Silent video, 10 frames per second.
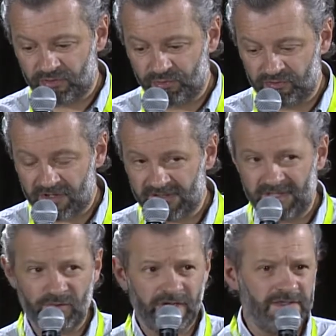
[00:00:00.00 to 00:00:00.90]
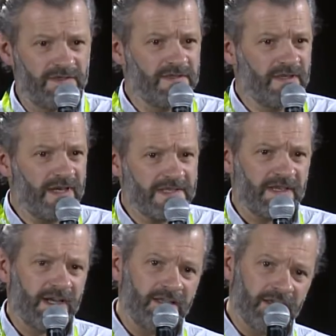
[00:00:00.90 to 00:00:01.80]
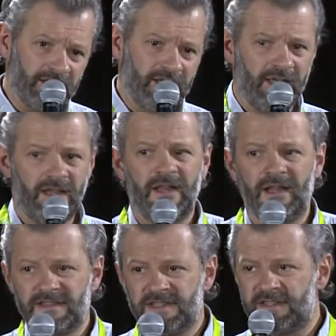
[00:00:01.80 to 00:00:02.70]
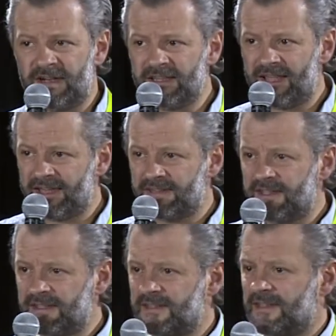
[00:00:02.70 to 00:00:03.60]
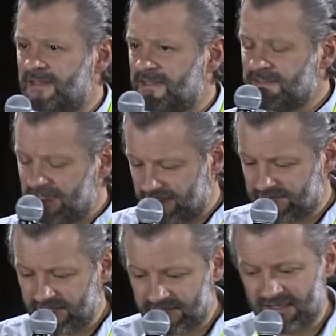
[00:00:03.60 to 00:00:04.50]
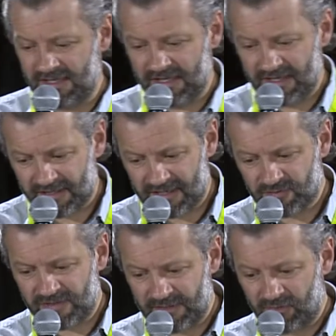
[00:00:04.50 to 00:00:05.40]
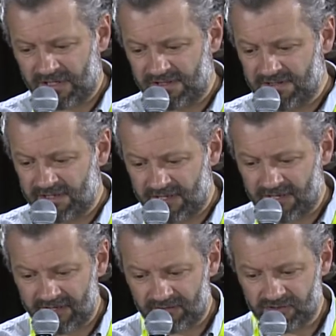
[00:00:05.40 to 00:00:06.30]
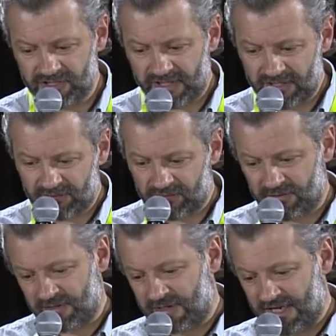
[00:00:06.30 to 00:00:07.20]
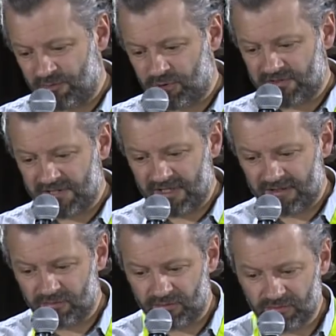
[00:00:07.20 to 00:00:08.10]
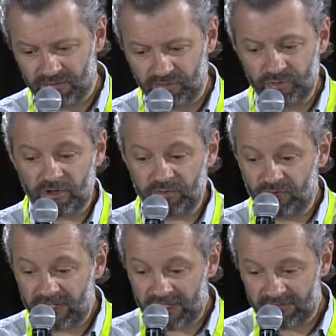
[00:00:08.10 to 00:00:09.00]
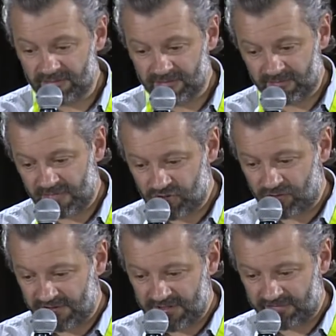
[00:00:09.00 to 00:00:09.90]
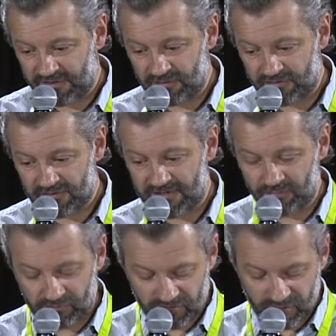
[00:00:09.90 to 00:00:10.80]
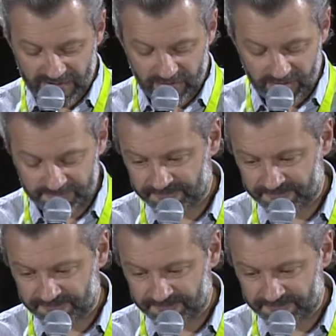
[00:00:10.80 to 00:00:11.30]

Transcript: de pouvoir démocratiser la salade, cette salade high-tech, cette salade tech, qu'elle soit démocratisée et, euh, je dirais, euh, à la portée du porte-monnaie d'une majorité en fait, de Français ou de consommateurs.